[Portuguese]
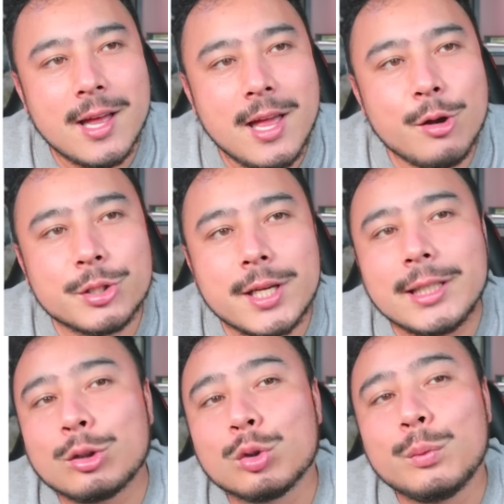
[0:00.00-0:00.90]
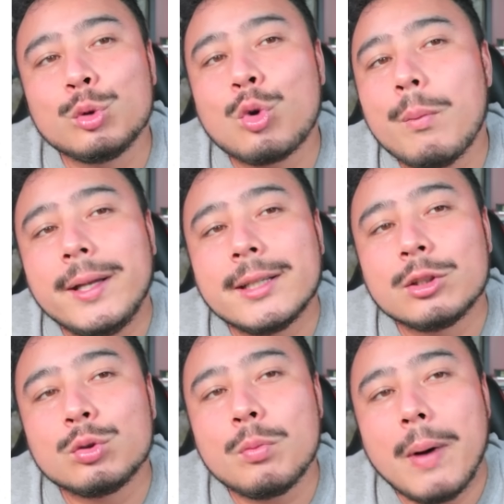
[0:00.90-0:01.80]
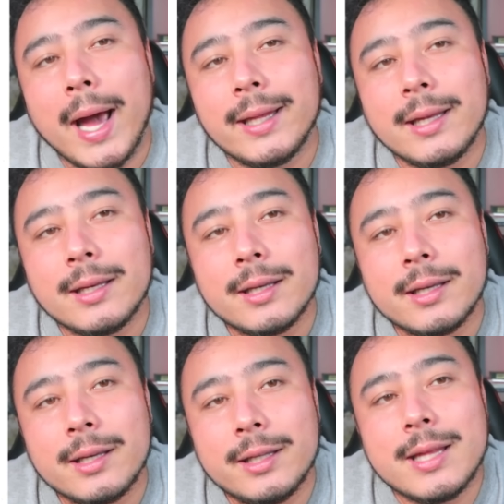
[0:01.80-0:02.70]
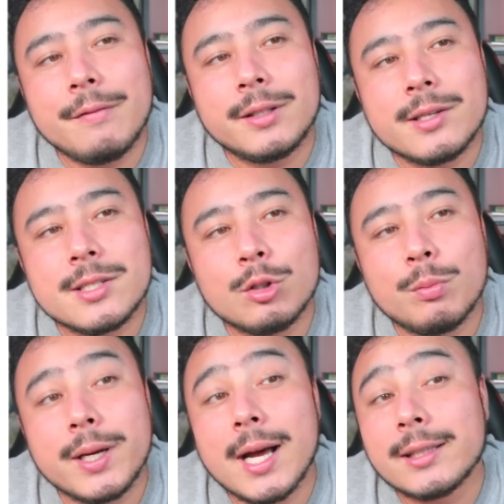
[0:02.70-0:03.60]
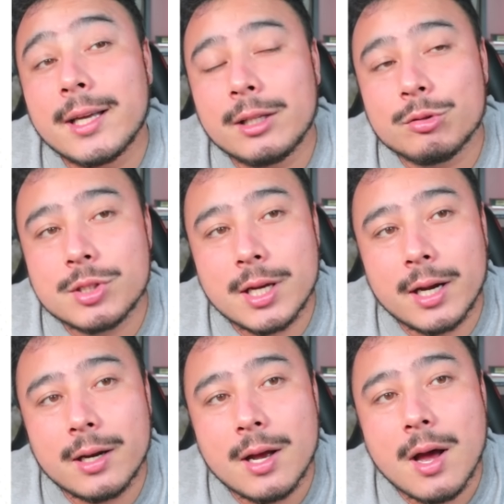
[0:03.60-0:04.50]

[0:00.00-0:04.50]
Eu sei que tá todo mundo comentando do Biden, que deve ter sido obrigado a renunciar.